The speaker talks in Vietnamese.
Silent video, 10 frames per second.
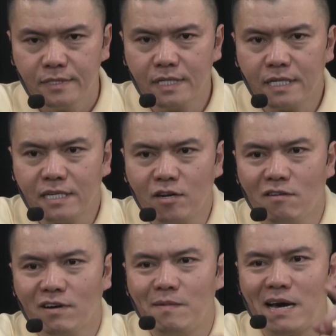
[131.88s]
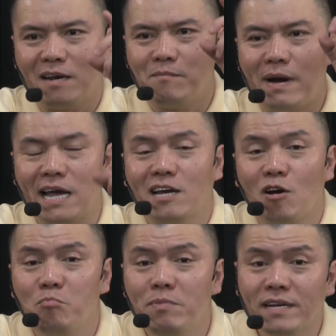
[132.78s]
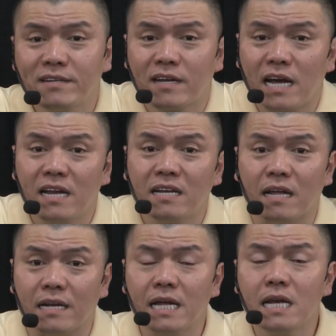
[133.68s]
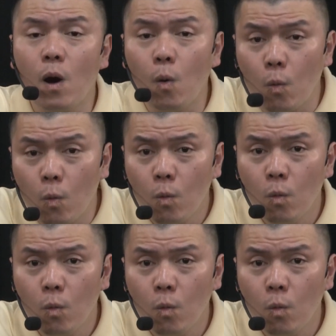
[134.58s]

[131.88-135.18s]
Người ta sẽ nói với các bạn là mày không biết cái đất ở đây đâu,